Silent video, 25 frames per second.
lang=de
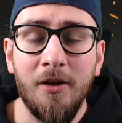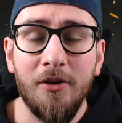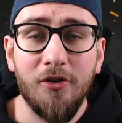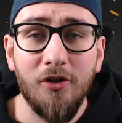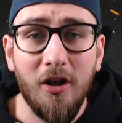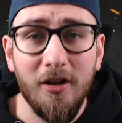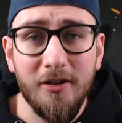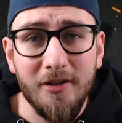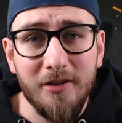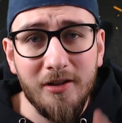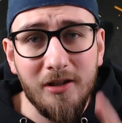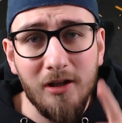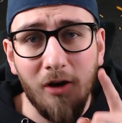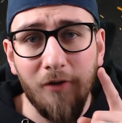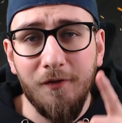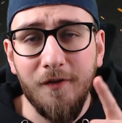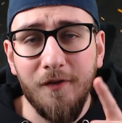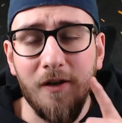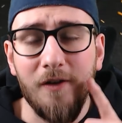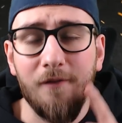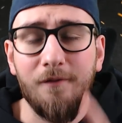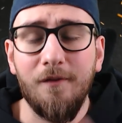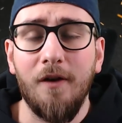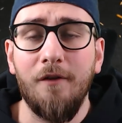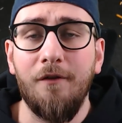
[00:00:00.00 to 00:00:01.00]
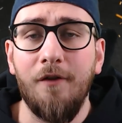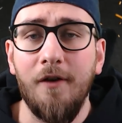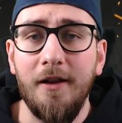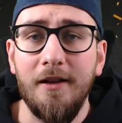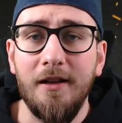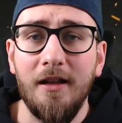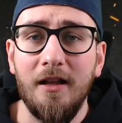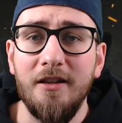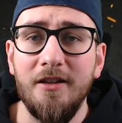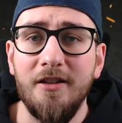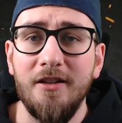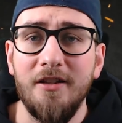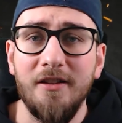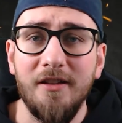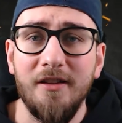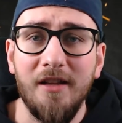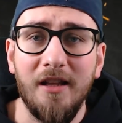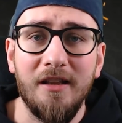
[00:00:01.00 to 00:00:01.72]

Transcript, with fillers: Solltet ihr auf jeden Fall verinnerlichen,